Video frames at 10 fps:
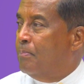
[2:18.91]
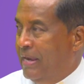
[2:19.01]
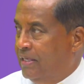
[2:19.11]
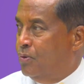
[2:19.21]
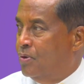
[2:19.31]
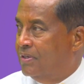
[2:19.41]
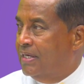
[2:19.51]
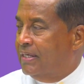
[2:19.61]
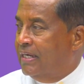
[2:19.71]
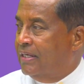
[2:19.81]
médico,
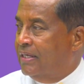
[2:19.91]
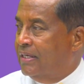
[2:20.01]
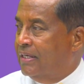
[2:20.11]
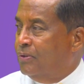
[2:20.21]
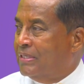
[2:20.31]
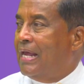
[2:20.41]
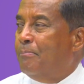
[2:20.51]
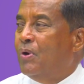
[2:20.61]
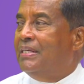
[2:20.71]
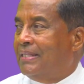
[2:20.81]
que no
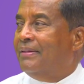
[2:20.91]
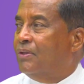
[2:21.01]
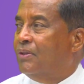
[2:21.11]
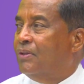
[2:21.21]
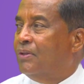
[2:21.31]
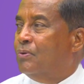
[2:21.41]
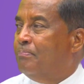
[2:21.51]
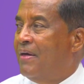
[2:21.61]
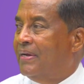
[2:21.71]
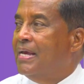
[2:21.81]
está muy distante de un
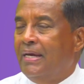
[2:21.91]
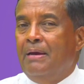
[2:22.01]
padre